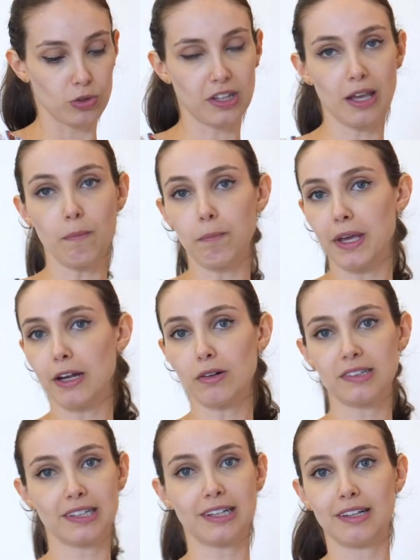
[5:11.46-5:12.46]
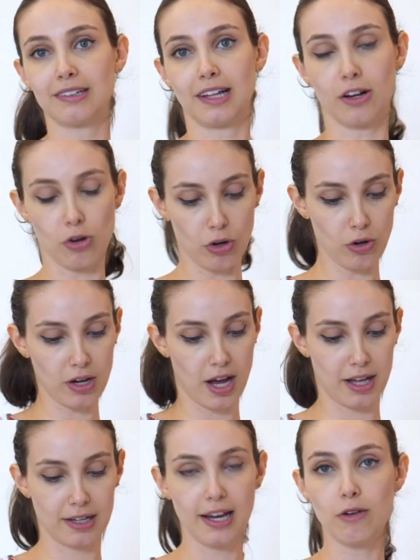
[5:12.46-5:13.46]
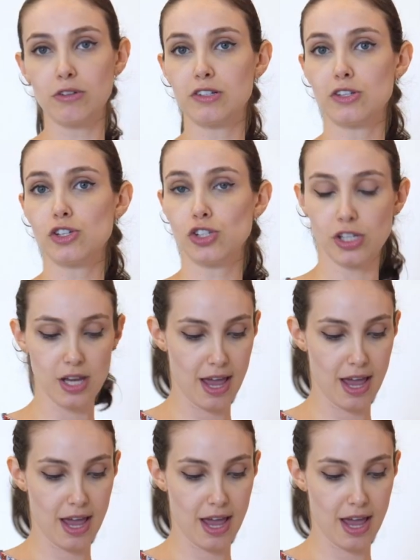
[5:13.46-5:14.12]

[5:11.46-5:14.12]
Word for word: O tempero que você quiser colocar, não existe